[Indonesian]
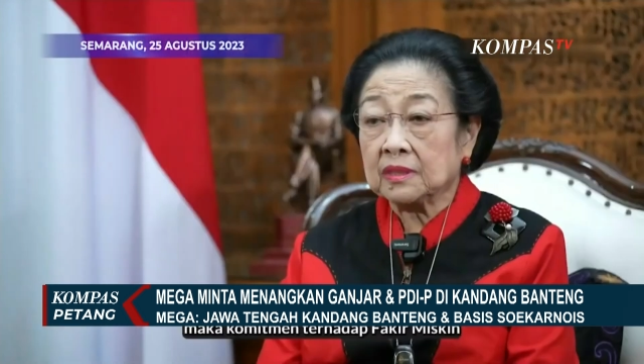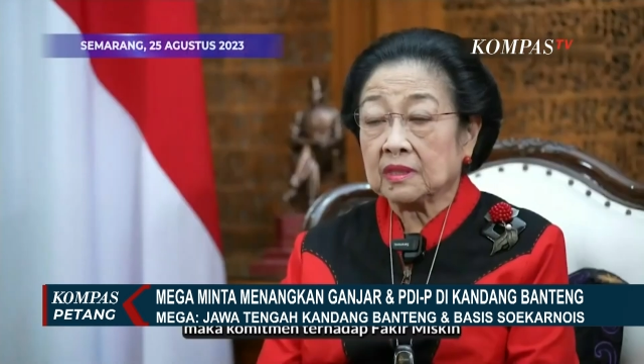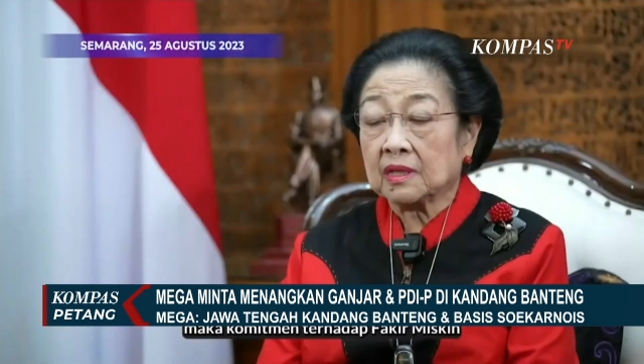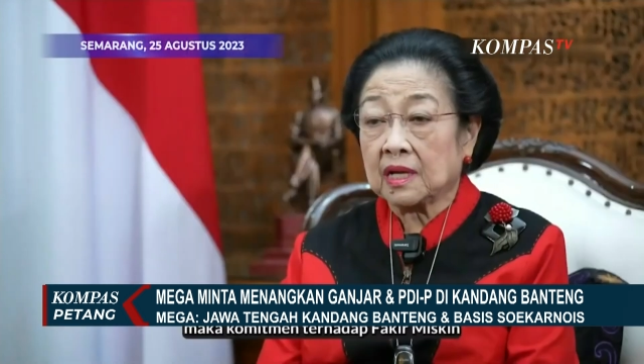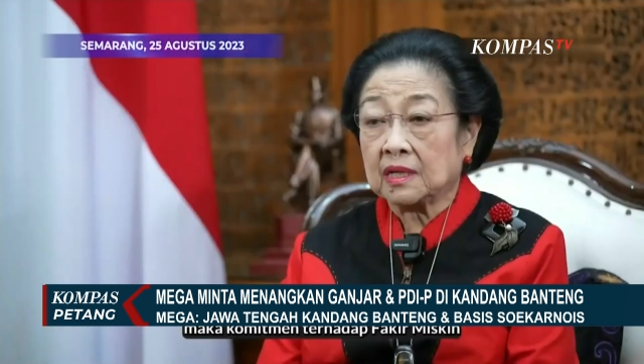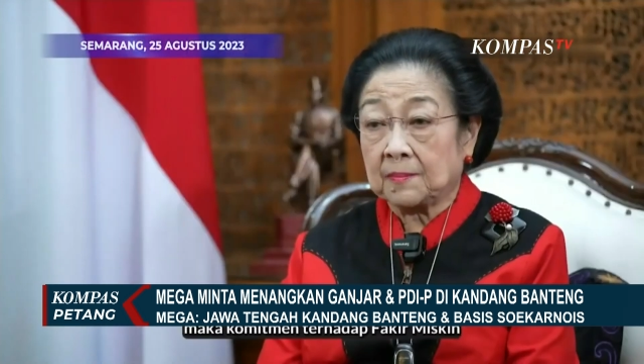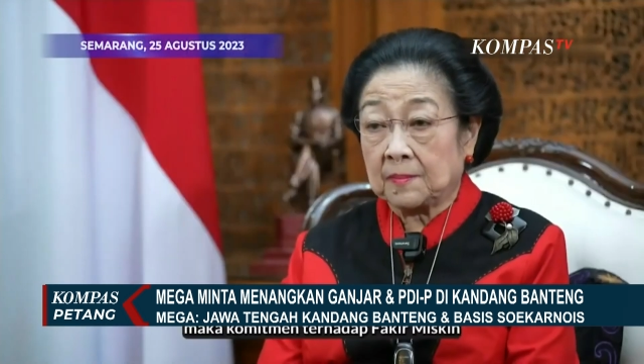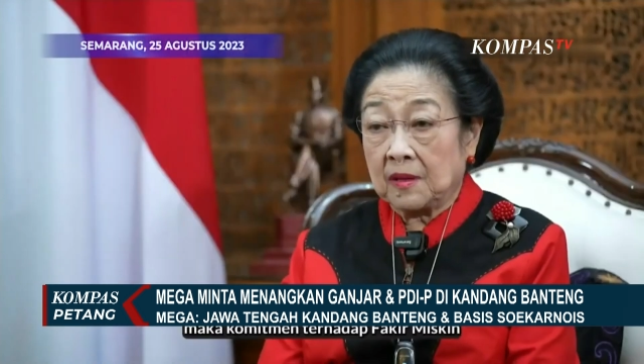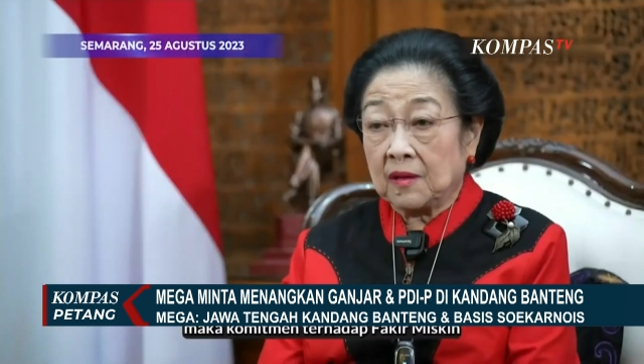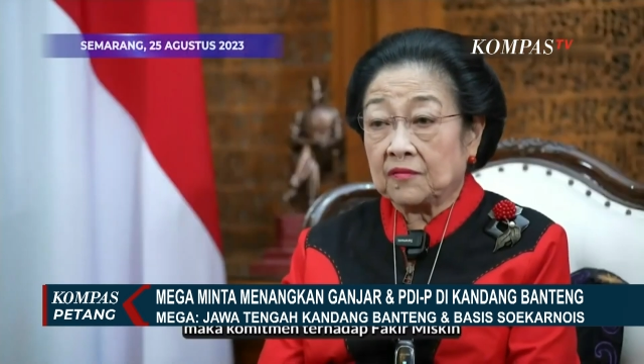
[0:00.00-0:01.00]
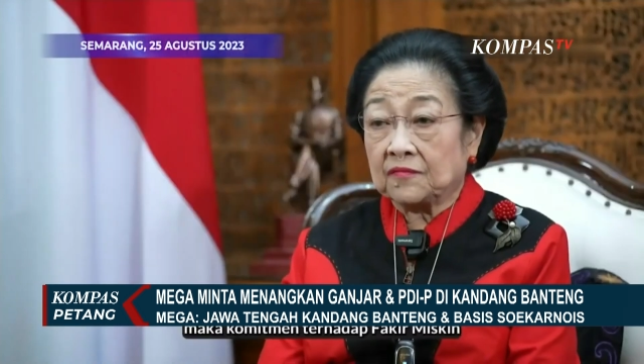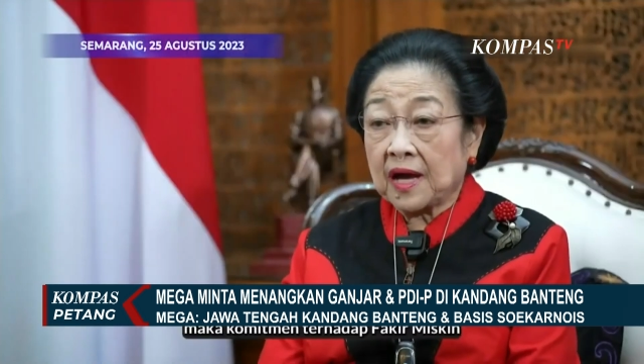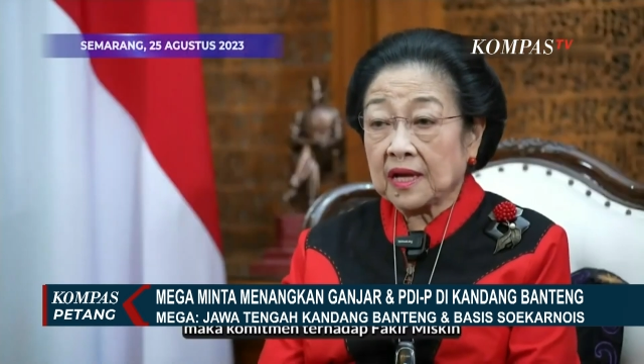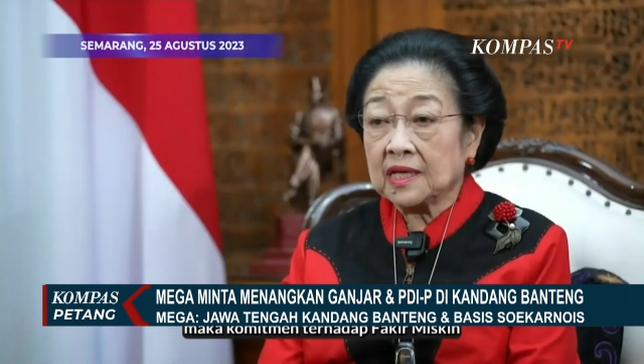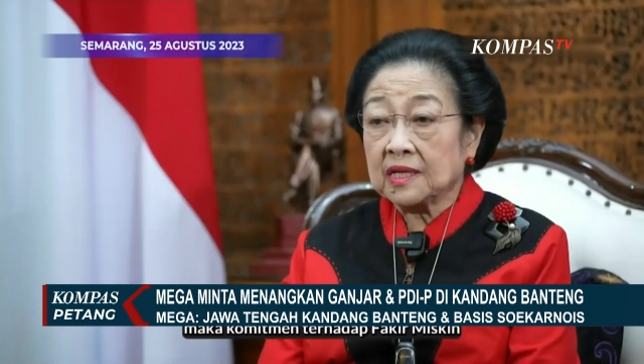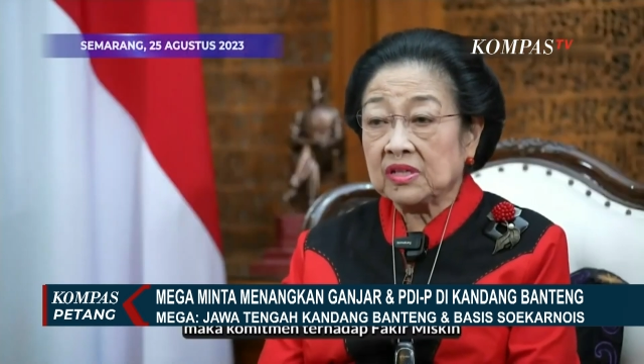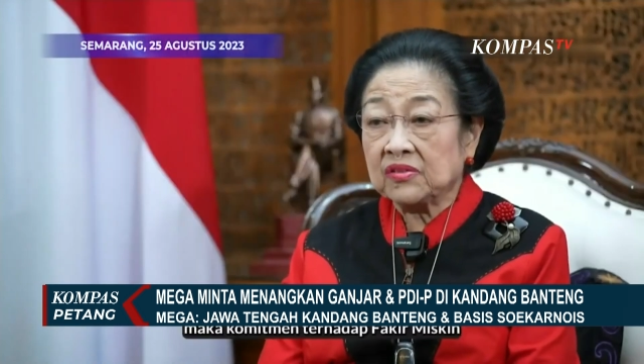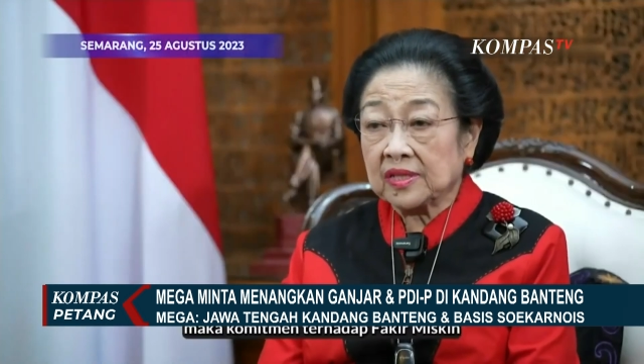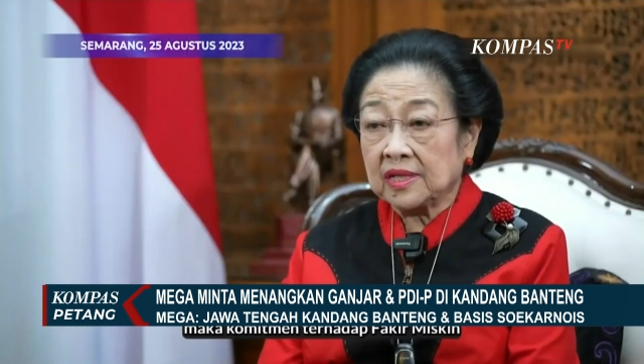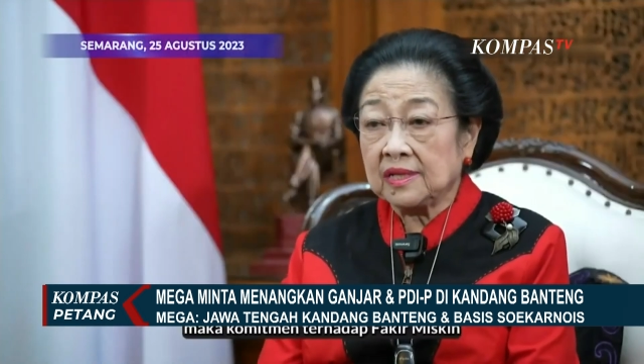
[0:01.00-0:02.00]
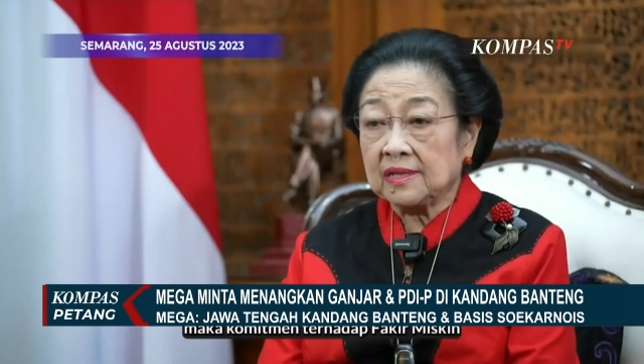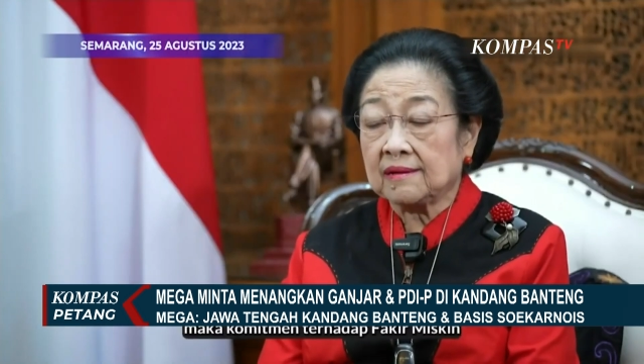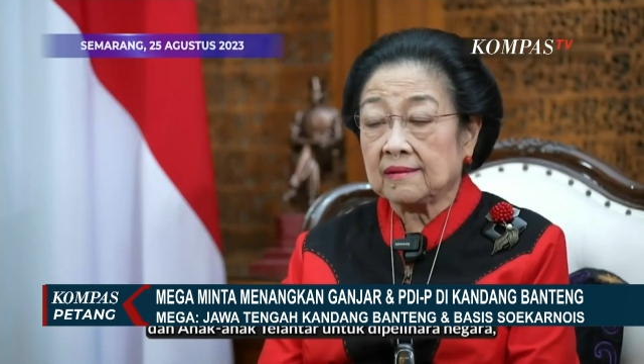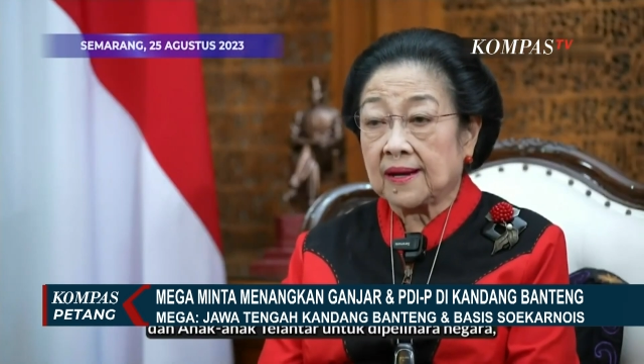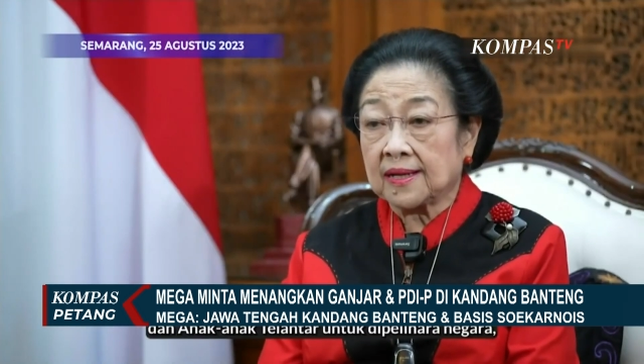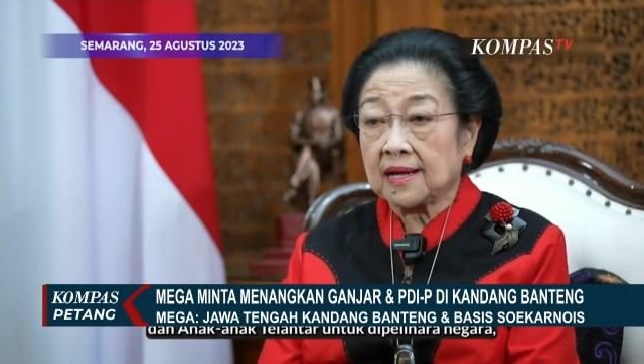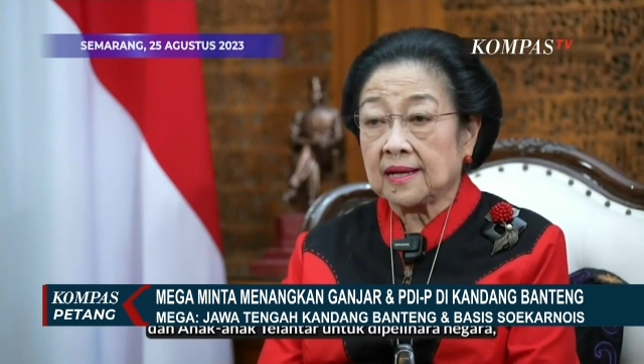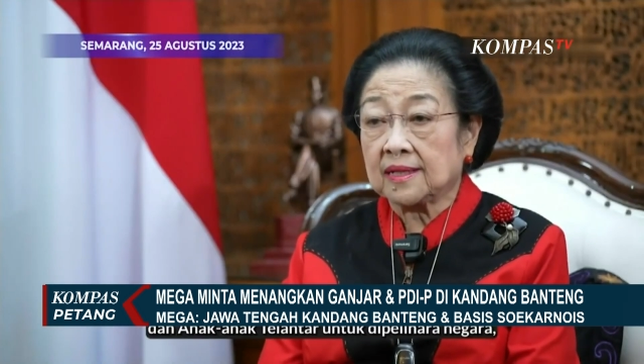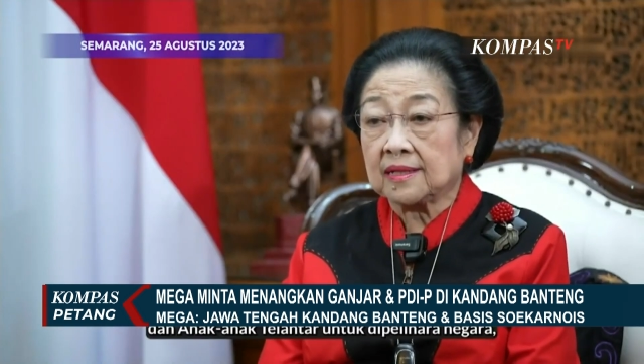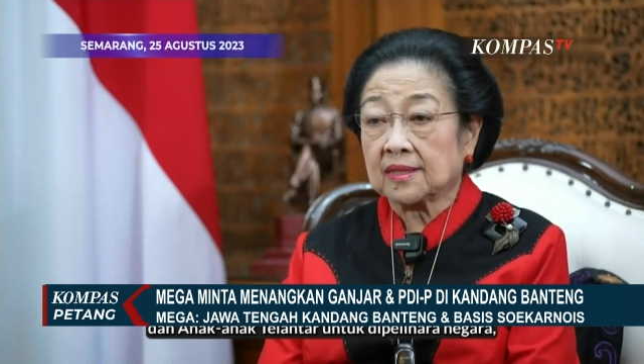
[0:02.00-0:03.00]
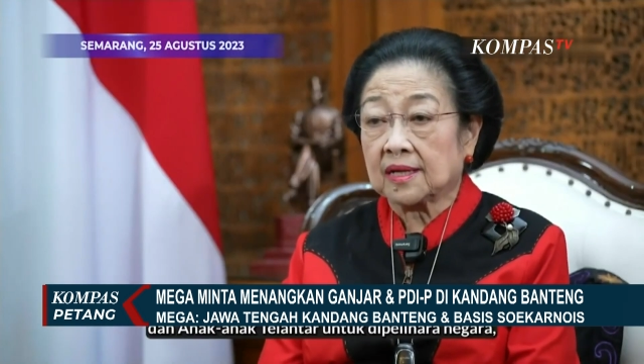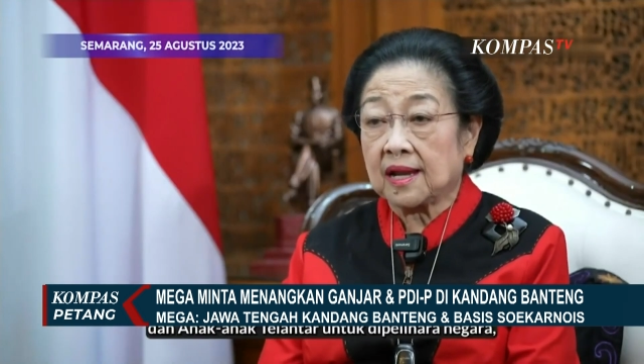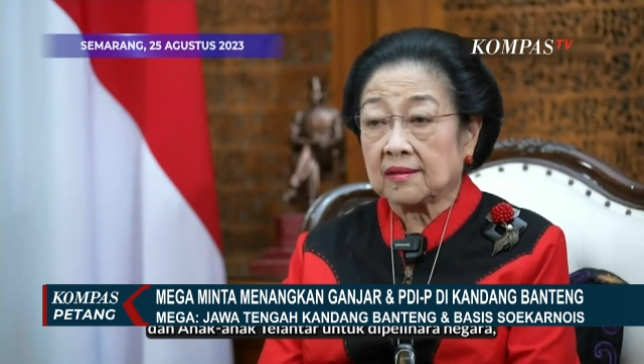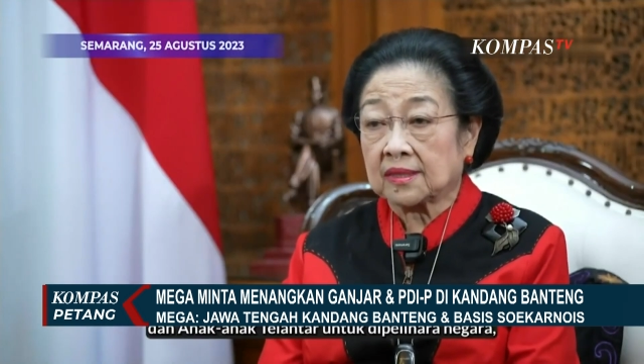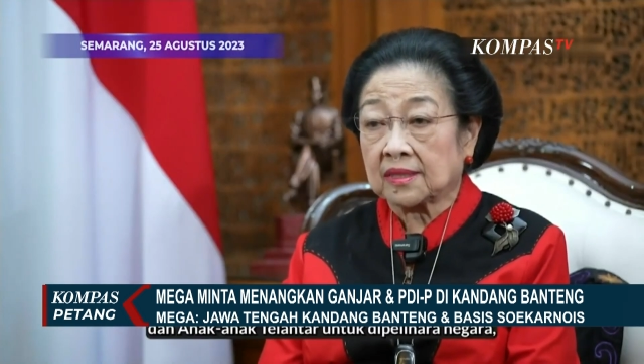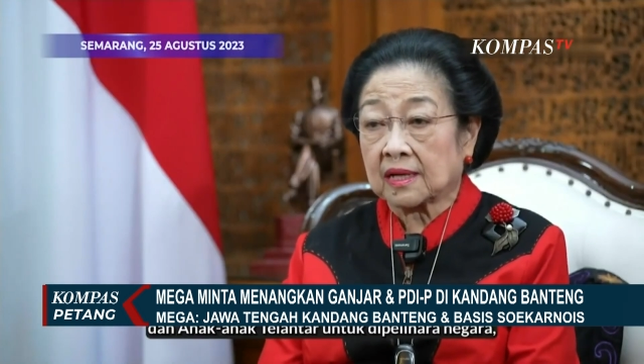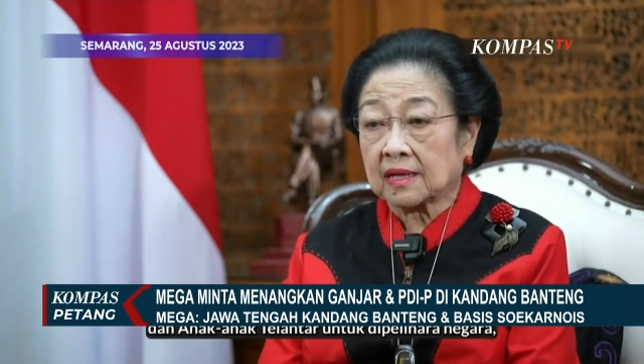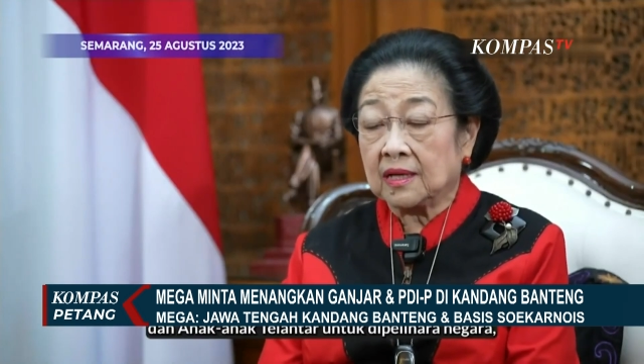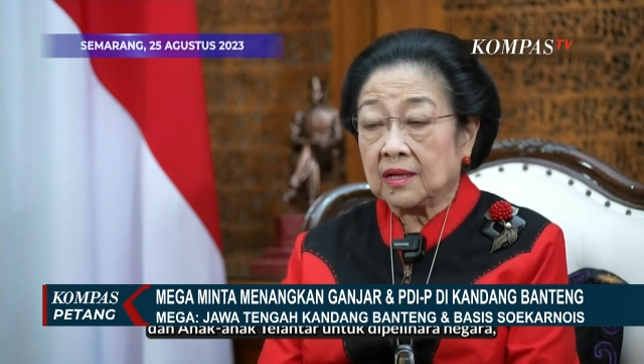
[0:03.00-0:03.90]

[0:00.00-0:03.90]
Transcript: terhadap fakir miskin dan anak-anak terlantar